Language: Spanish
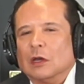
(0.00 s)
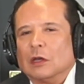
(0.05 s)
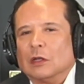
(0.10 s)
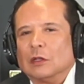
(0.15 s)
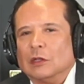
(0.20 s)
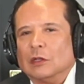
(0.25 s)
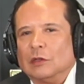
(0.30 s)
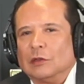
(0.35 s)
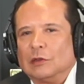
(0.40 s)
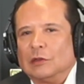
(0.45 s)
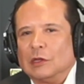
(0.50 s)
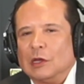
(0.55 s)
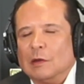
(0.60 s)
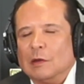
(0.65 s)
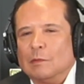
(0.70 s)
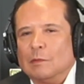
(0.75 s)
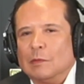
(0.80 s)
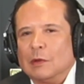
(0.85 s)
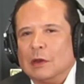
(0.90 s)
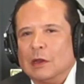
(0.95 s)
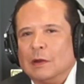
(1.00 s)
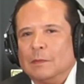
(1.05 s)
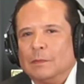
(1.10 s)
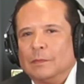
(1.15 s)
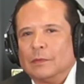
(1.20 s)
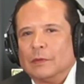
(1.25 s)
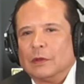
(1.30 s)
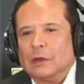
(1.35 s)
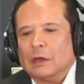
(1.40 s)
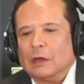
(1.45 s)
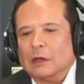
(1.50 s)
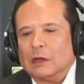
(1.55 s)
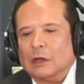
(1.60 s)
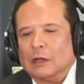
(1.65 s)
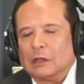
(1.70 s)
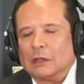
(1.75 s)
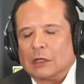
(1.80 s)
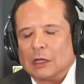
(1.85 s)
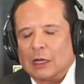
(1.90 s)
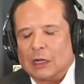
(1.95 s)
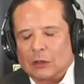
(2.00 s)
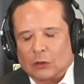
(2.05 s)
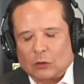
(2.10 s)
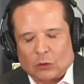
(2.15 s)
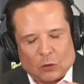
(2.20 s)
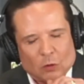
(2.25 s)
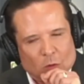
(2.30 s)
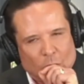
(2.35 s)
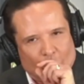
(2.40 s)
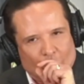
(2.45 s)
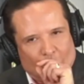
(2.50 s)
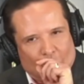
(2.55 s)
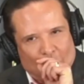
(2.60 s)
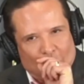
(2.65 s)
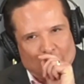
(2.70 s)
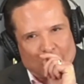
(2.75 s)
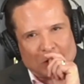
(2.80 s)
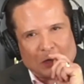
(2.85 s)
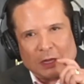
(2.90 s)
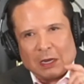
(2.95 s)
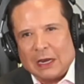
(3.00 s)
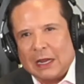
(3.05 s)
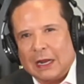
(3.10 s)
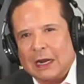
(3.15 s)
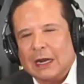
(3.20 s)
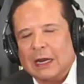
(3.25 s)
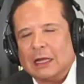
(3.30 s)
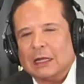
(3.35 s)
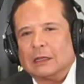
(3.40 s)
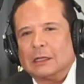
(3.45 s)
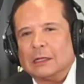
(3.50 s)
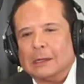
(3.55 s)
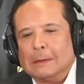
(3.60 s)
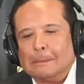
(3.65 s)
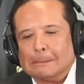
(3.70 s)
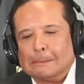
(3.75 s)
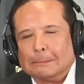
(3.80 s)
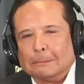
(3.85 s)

diciembre en el Teatro Jorge Negrete.